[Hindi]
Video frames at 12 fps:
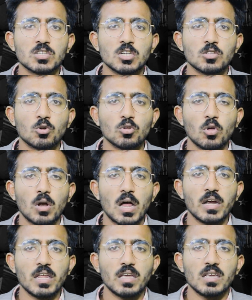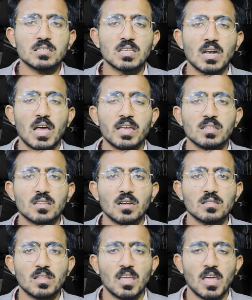जीत को दोहराने की सलाहियत
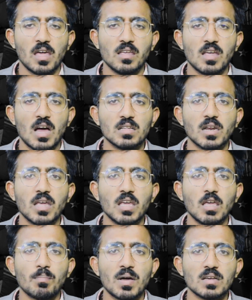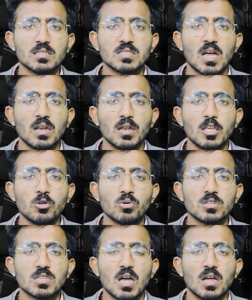रखते हैं याद रहे कि पाकिस्तान ने
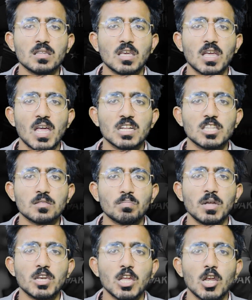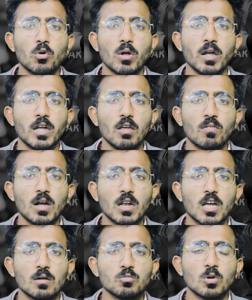यूनस खान की क्यादत में टी ट्वेंटी वर्ल्ड कप